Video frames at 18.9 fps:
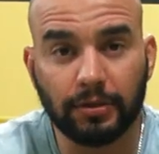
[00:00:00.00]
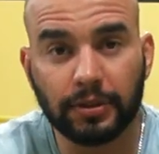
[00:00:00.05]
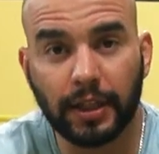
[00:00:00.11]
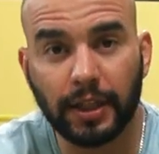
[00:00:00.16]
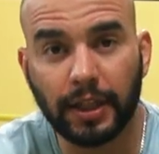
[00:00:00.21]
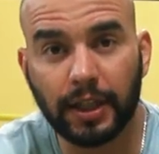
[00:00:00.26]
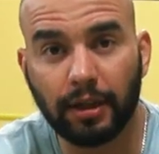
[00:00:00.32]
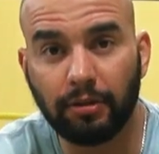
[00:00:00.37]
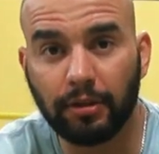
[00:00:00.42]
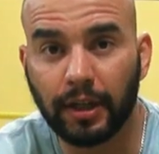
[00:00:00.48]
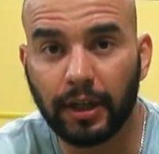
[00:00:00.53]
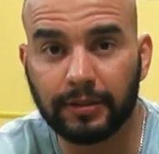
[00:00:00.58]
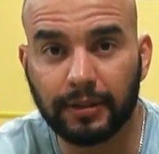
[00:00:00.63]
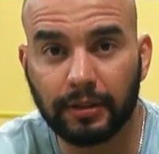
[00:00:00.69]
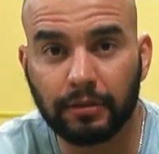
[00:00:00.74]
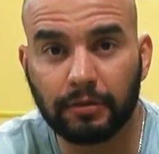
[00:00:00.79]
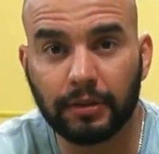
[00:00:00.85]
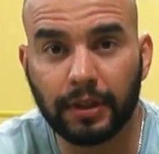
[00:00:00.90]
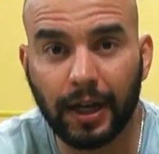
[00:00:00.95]
não tem cão,
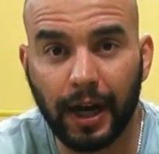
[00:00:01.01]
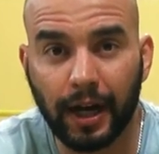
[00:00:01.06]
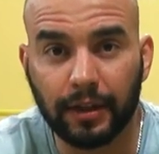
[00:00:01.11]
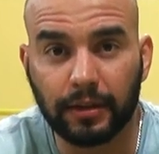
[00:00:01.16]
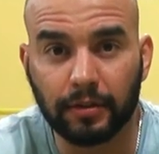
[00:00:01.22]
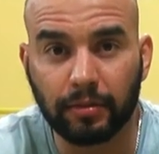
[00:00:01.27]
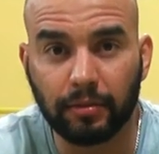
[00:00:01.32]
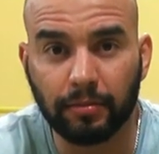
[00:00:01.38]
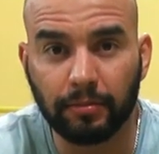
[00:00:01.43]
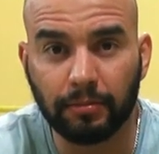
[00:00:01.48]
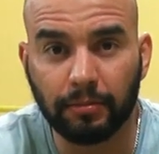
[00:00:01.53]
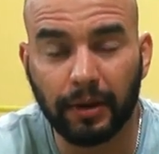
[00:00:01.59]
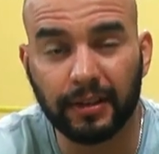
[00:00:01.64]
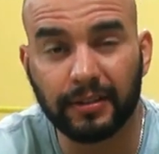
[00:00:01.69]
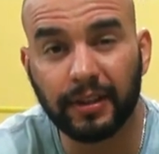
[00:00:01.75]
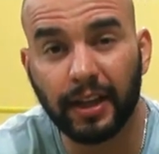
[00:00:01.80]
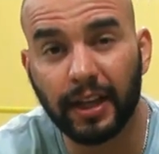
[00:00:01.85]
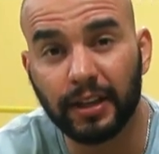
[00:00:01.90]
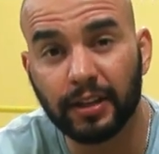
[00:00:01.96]
caça com gato
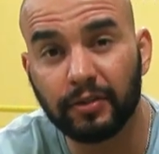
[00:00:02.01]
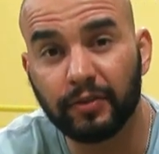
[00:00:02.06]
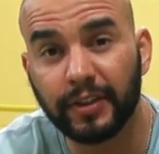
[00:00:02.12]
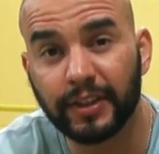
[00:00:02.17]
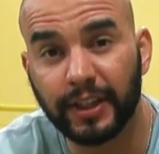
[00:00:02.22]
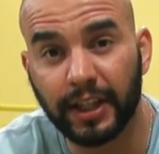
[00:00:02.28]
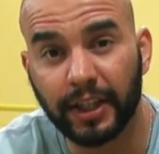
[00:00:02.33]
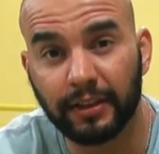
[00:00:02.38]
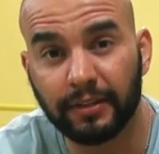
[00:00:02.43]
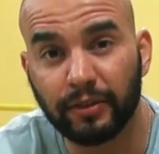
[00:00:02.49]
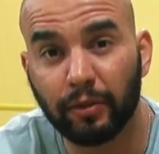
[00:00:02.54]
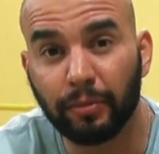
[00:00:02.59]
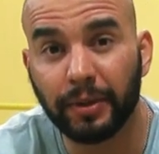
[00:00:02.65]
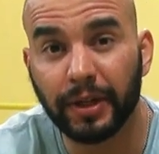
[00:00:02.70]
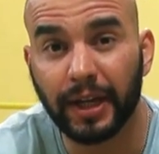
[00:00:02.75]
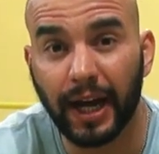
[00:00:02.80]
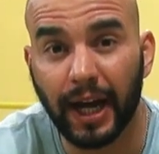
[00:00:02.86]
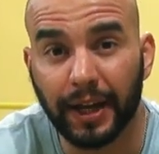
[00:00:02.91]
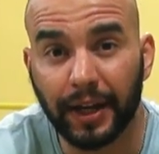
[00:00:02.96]
mas daí tu vai ter que ser
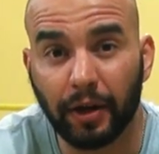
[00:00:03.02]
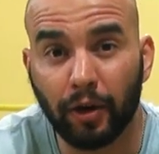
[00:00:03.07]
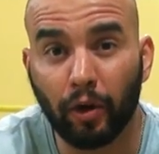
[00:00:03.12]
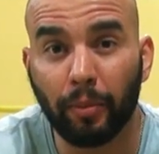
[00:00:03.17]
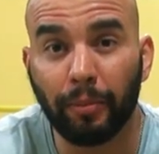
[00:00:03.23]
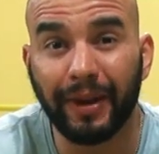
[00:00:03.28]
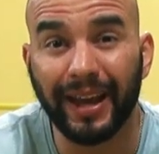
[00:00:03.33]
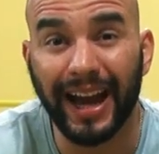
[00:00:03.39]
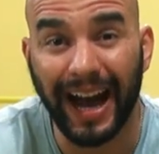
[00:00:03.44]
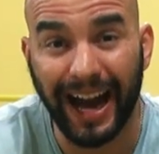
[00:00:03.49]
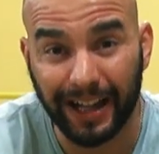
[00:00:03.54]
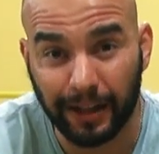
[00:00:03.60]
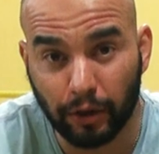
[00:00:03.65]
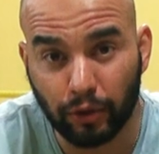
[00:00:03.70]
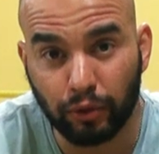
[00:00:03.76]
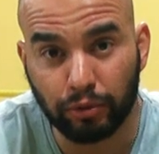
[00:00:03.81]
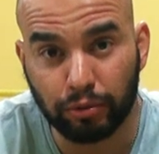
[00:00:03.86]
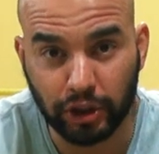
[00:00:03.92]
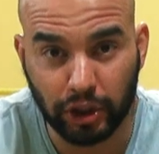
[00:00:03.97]
obrigado a comer
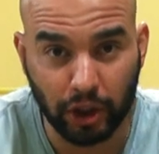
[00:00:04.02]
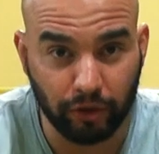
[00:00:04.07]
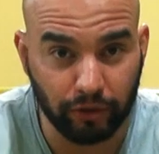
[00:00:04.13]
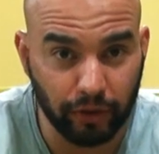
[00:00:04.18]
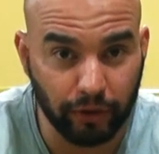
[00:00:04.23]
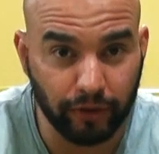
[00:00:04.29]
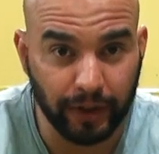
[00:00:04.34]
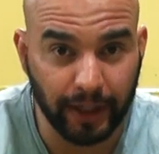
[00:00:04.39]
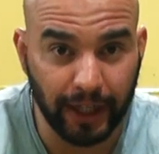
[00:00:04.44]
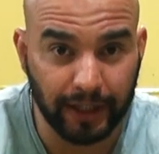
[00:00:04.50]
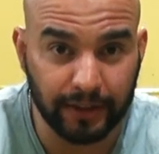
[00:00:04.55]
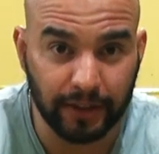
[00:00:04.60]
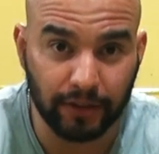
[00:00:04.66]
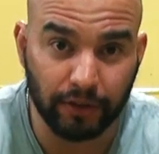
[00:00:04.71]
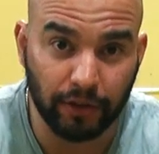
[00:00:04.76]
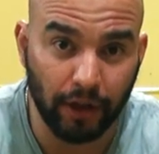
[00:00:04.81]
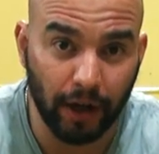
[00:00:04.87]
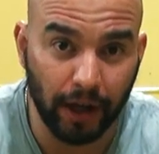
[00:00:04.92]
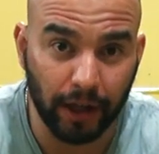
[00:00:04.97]
rato. Já ouviu falar essa
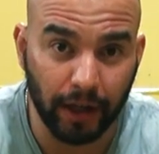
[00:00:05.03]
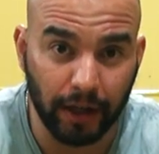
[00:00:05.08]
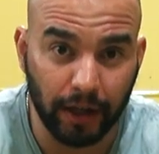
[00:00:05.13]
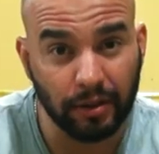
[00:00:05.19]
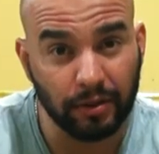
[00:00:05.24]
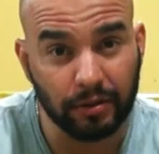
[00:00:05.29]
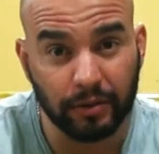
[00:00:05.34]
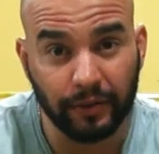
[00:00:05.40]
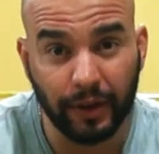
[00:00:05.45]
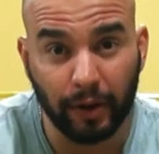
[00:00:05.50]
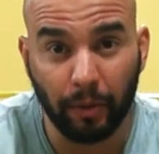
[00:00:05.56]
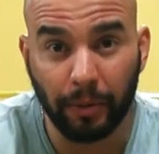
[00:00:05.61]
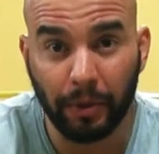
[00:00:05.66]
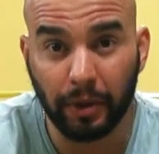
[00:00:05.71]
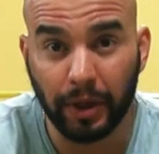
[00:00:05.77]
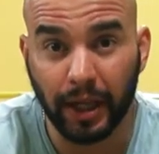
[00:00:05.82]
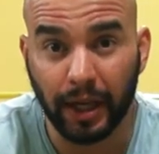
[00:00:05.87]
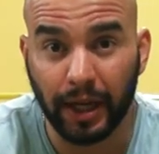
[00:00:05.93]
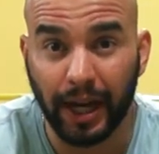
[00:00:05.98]
história? Então você vai
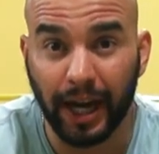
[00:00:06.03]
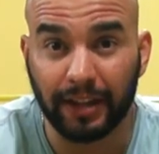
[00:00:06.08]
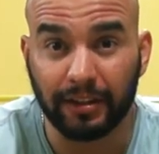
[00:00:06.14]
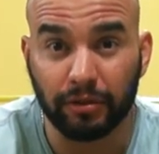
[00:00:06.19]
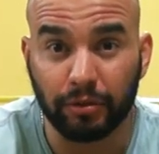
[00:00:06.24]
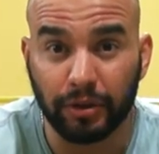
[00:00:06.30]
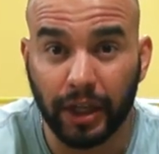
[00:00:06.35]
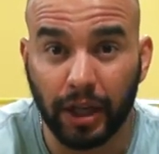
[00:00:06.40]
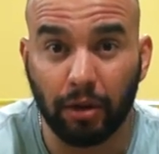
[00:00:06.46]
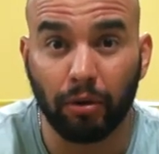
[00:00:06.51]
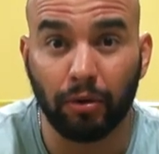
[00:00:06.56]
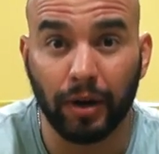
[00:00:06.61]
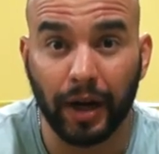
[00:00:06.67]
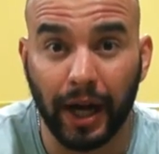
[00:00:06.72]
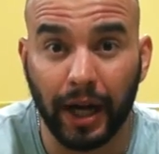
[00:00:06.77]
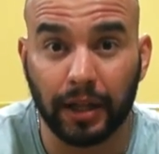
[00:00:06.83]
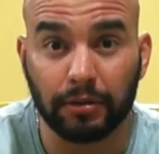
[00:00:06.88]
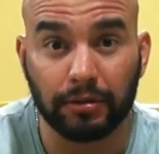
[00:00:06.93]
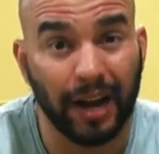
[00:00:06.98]
comer o quê? Caça o quê com
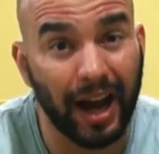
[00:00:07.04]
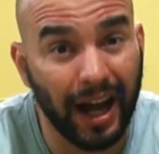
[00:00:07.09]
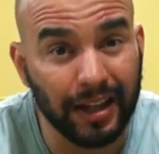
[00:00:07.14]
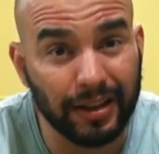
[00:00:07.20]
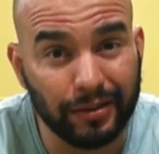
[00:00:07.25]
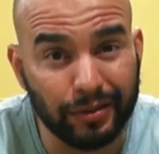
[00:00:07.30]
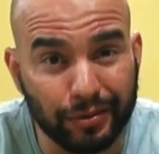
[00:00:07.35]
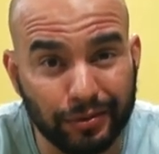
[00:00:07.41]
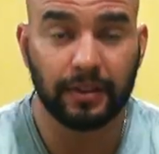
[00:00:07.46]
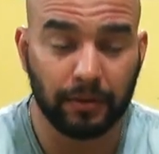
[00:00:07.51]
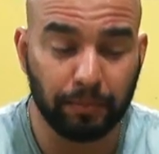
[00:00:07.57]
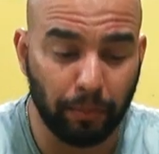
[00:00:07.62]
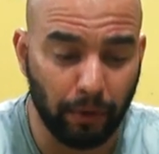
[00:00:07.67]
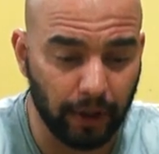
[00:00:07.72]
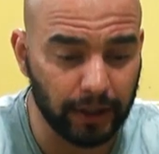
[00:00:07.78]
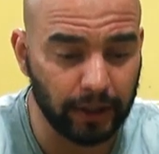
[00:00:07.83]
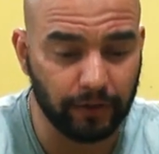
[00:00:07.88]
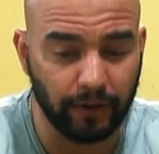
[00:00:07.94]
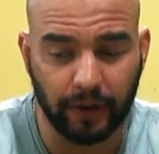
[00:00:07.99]
gato? Rato. Vocês
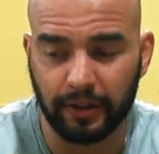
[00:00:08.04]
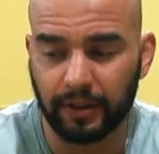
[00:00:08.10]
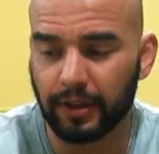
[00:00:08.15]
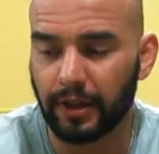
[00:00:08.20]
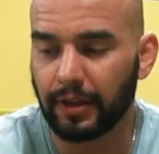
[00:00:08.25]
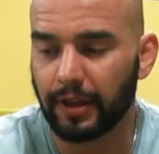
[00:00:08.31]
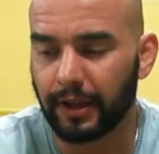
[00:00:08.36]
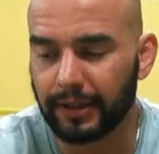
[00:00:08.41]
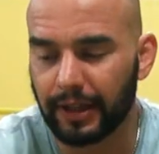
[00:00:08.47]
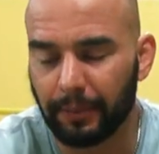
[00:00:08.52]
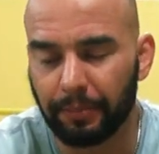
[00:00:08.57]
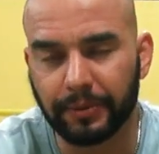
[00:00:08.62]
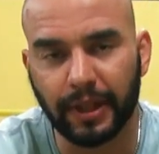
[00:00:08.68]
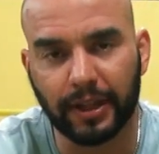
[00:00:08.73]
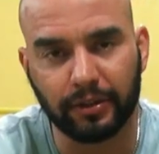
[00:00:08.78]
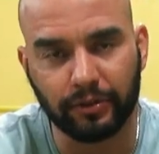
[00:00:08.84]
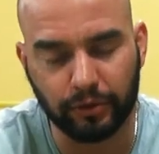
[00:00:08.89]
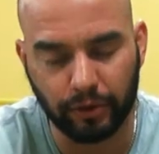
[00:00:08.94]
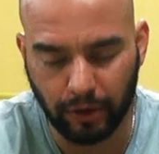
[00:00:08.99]
podem fazer
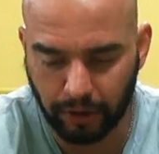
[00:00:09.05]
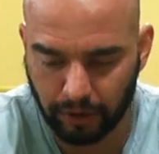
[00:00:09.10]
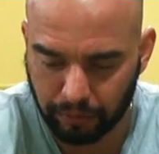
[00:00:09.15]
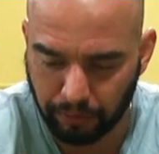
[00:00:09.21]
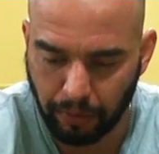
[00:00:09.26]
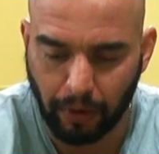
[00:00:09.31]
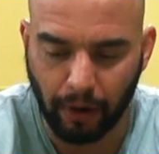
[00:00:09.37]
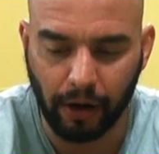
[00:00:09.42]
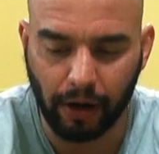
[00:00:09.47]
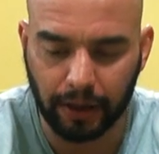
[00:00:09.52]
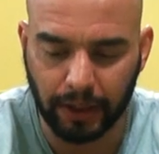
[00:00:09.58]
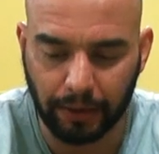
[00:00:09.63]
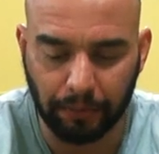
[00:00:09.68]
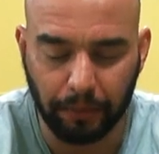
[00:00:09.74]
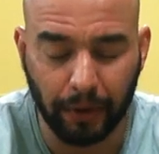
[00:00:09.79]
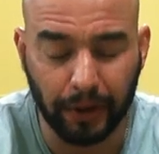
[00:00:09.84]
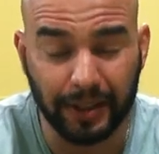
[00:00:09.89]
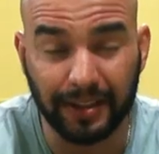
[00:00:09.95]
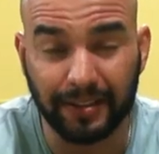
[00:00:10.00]
adaptações? Podem,
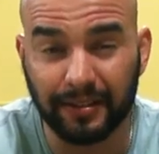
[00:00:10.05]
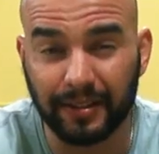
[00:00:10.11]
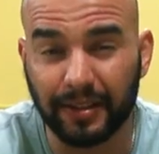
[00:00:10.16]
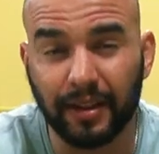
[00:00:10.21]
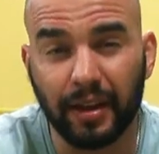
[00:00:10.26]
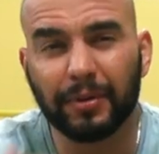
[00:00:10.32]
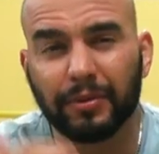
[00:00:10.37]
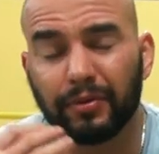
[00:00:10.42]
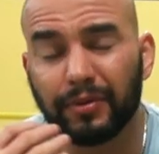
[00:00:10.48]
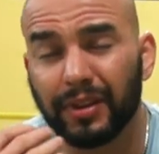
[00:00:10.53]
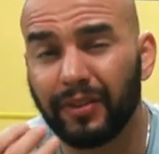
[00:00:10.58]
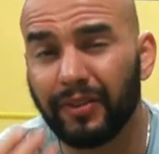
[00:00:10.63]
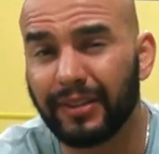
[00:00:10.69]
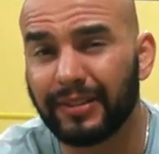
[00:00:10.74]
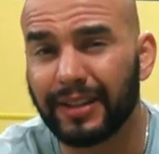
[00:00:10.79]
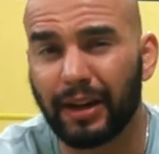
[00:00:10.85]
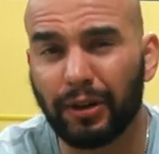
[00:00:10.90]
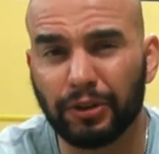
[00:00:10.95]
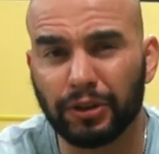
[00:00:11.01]
podem sim. Mas você
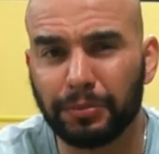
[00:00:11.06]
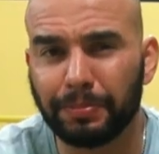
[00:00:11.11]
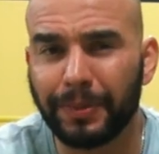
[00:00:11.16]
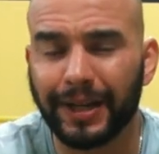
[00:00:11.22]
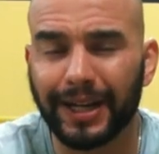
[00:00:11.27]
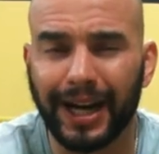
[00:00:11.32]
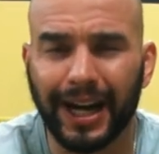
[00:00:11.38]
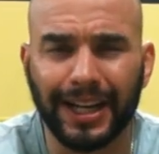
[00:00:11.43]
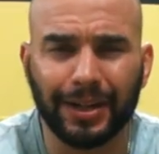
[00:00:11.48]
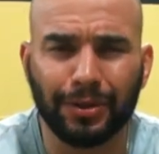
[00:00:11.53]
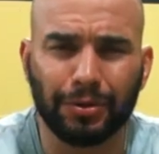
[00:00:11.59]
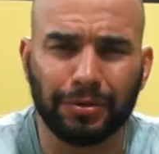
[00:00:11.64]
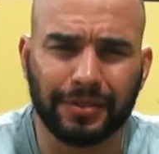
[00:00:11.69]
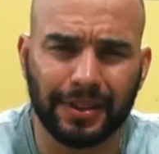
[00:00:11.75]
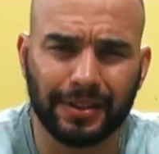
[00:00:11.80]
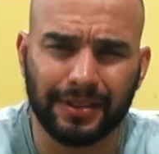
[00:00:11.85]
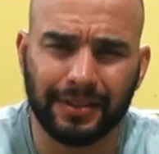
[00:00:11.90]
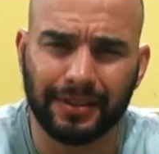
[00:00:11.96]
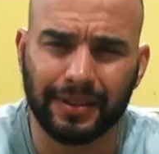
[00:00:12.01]
vê saco de pancada
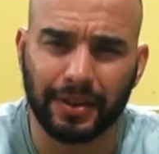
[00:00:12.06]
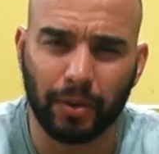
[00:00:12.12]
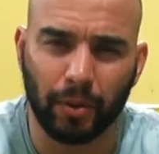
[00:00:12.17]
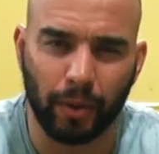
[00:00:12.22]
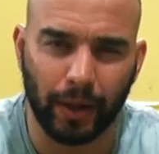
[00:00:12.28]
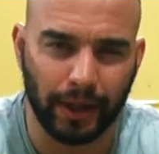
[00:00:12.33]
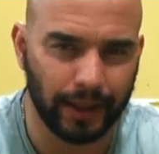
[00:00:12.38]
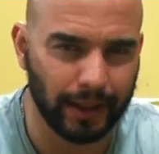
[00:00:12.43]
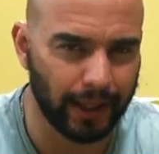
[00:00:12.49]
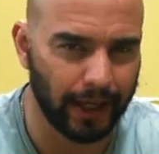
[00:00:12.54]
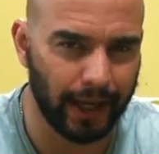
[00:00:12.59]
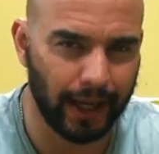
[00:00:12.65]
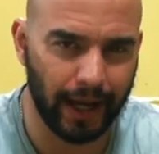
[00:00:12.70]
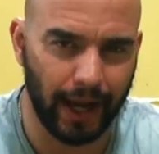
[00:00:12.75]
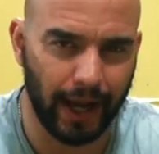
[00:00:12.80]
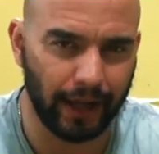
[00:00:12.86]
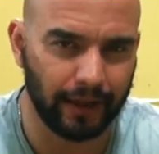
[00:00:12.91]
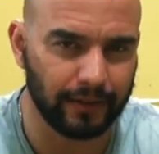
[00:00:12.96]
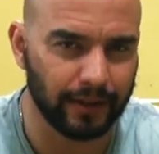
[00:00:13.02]
custando 50
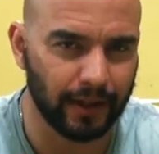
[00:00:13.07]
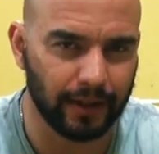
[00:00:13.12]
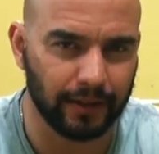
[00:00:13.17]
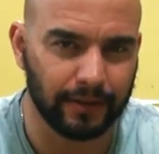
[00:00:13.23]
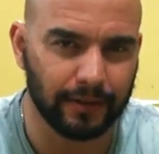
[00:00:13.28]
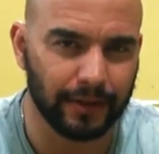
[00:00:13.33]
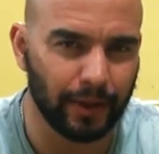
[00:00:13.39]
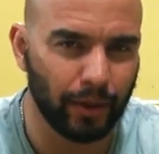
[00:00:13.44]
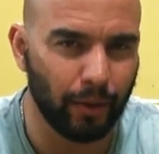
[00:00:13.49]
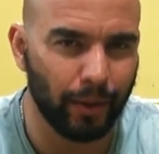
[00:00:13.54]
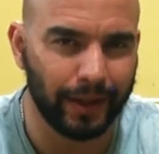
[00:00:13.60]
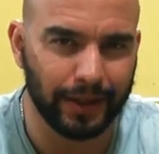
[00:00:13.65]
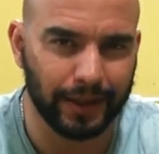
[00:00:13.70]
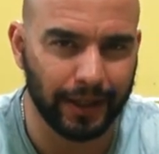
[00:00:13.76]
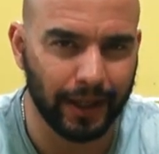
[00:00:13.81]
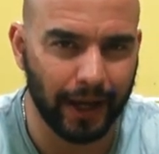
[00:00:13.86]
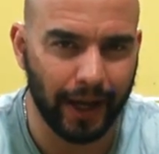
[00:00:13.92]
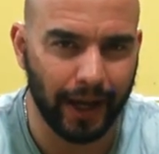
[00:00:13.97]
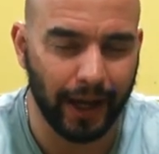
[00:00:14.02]
reais, cara,
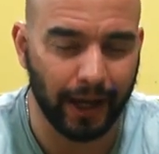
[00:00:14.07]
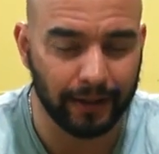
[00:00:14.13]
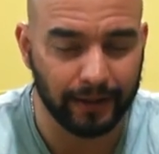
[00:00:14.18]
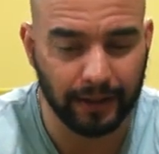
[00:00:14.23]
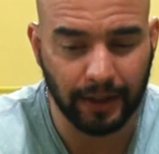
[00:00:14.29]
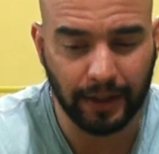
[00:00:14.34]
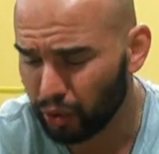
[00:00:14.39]
50 reais.